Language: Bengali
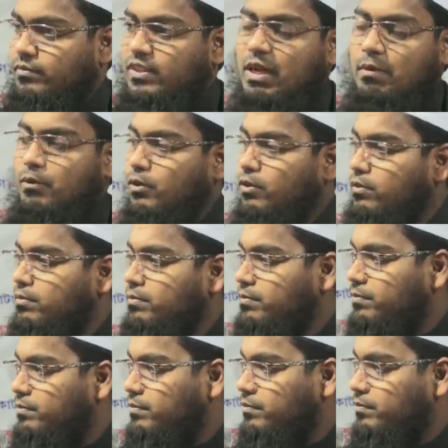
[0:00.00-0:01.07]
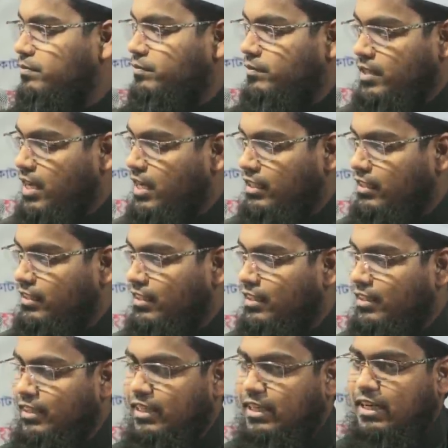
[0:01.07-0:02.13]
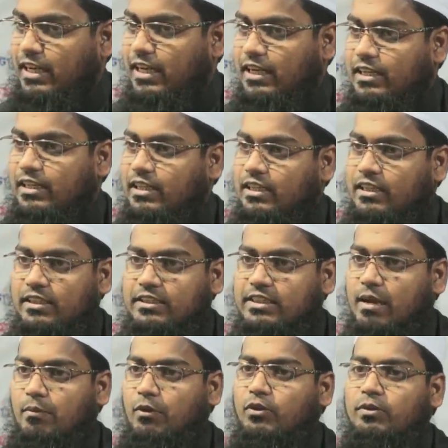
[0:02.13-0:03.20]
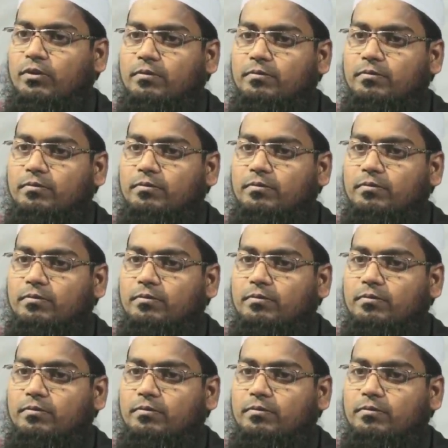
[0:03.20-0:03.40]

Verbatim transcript: যেমন হাততালি দিয়ে না যেমন